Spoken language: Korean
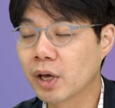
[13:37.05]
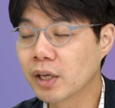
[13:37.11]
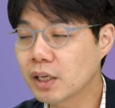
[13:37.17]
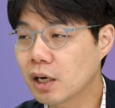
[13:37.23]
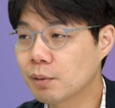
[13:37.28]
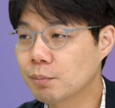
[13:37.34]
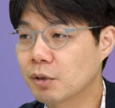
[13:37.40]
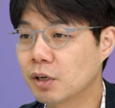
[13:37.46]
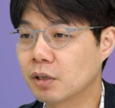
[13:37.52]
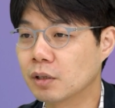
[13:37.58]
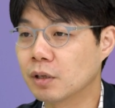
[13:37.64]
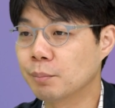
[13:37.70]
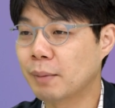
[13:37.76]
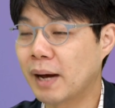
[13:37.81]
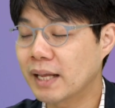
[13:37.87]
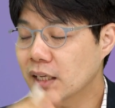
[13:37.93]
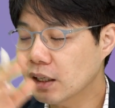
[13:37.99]
왜냐하면
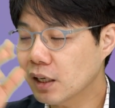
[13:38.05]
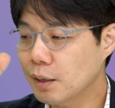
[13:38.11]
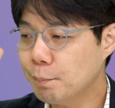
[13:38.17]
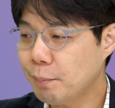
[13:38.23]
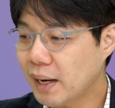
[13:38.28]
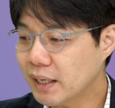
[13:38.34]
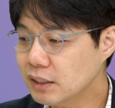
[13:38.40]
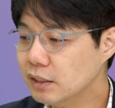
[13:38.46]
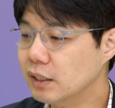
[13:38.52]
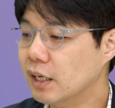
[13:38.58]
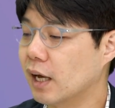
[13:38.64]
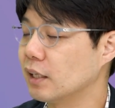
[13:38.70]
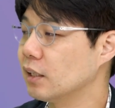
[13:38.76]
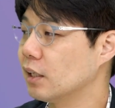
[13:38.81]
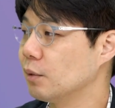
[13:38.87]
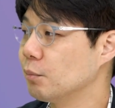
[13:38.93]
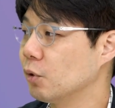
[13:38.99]
만약에 빠질 게
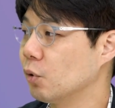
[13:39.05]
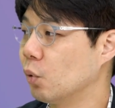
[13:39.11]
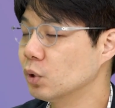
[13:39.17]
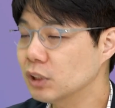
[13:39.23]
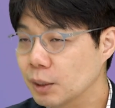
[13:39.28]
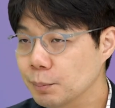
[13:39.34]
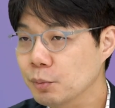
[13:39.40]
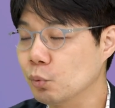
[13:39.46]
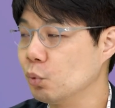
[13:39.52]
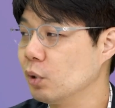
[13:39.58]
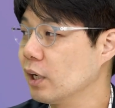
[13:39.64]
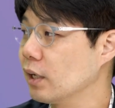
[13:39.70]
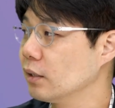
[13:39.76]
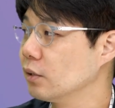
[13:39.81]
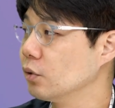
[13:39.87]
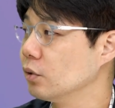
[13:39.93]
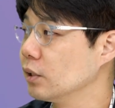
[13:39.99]
아니라면 어차피
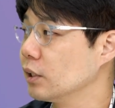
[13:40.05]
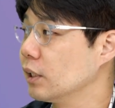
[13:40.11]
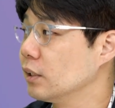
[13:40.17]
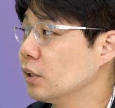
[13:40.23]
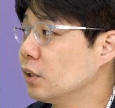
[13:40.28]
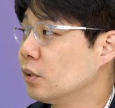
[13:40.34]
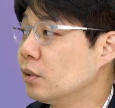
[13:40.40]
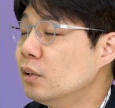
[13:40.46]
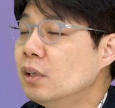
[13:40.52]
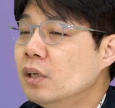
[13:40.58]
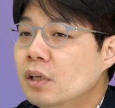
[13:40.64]
올라가는 거니까요.